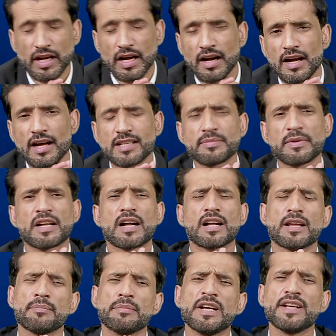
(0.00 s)
के आगाज में कहा
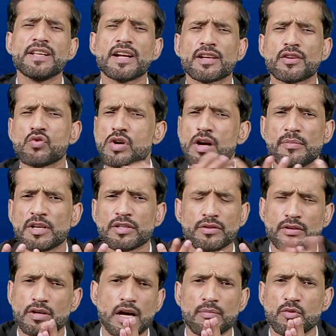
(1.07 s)
कि मीडिया क्यों
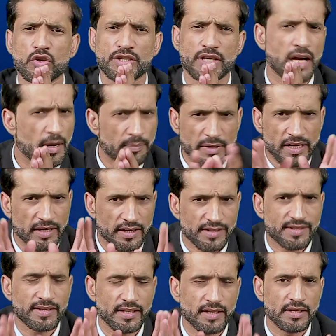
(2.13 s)
खामोश है आपने
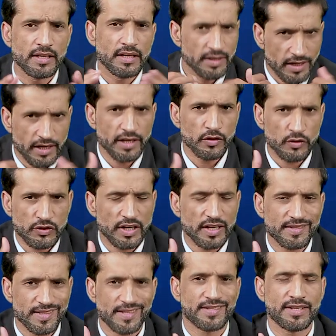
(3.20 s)
किसी ये न्यूज़
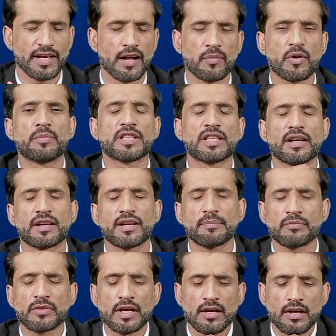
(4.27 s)
सिक्सटी आपको बता रहा
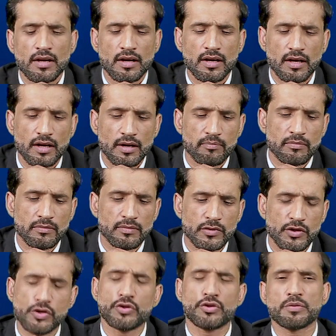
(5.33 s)
है
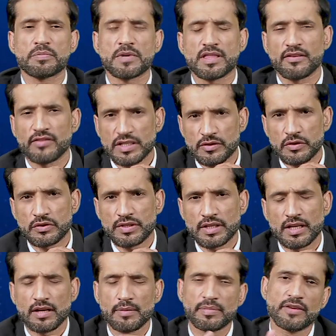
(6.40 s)
यूट्यूब के तवसत
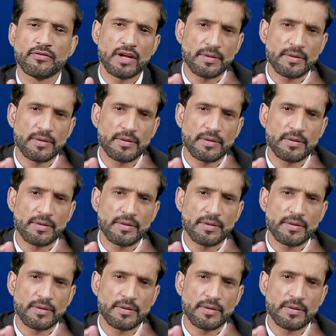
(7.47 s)
से अपनी